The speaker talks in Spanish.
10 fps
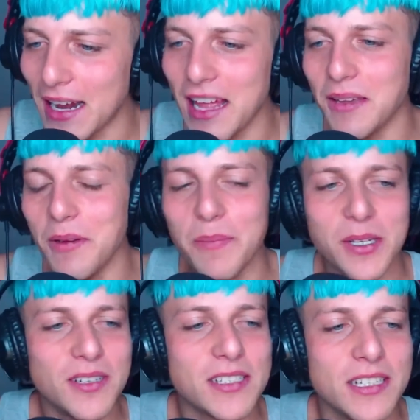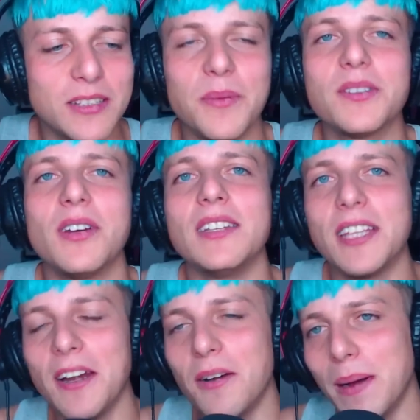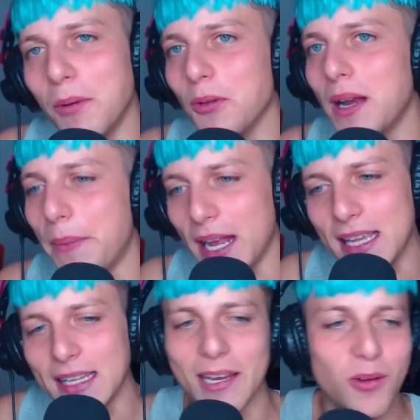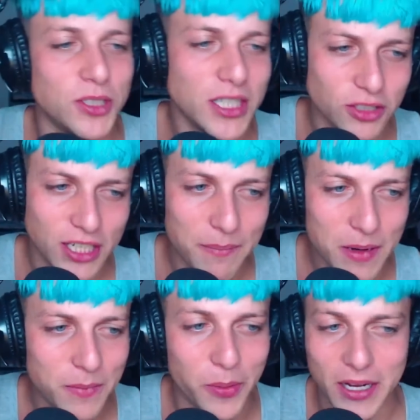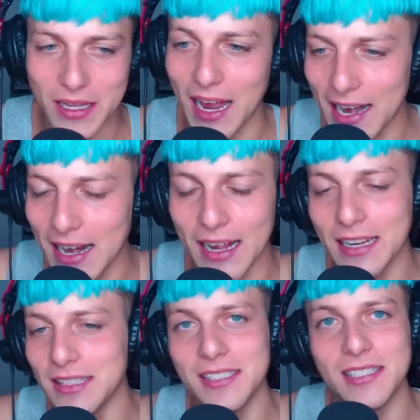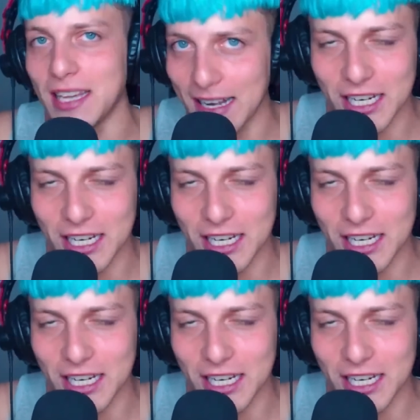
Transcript: Hay 10.000 personas en este momento en el estreno. Vamos de una para ahí que quiero escuchar esto ya mismo porque arranca gente, sí, sí, arranca